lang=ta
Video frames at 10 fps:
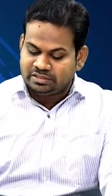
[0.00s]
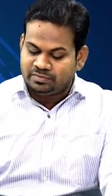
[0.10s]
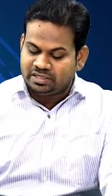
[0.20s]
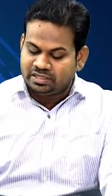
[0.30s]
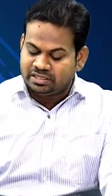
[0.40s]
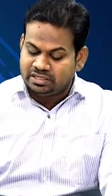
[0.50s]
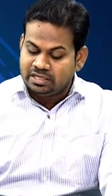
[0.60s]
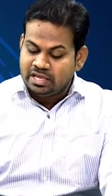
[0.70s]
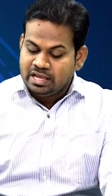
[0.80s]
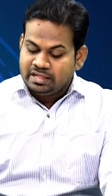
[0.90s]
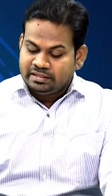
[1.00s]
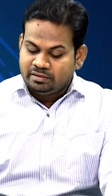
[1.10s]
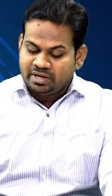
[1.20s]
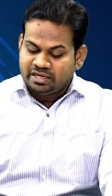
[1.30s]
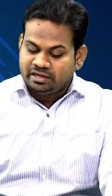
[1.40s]
சிறுவர்களுக்கு
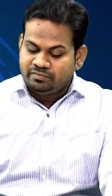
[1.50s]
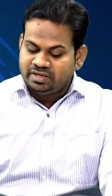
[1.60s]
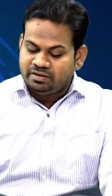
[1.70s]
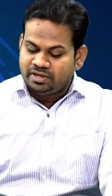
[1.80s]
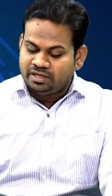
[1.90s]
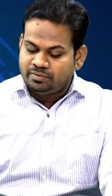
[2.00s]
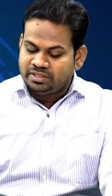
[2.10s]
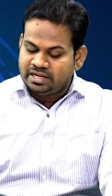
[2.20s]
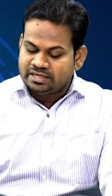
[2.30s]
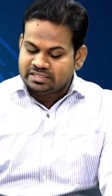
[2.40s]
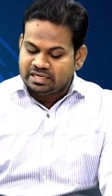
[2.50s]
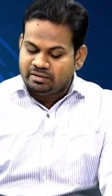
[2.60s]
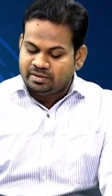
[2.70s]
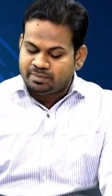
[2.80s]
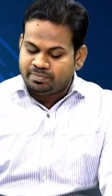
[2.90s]
தரமான கல்வியை வழங்குவதில்
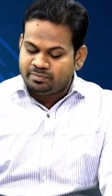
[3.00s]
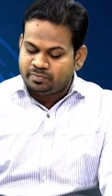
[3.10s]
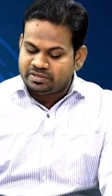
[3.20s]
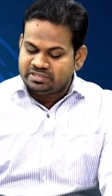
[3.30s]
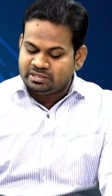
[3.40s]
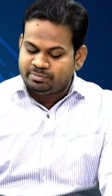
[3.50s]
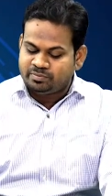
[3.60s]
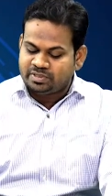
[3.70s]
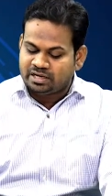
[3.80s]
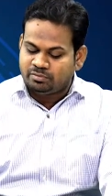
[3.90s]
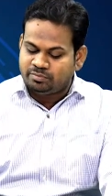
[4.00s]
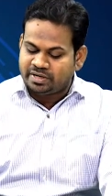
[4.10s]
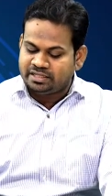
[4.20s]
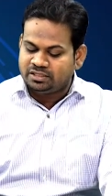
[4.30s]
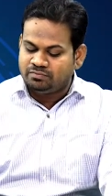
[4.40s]
அரசாங்கம் அர்ப்பணிப்புடன் செய்யப்படுவதாகவும்
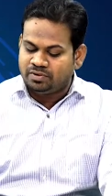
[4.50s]
அனைத்து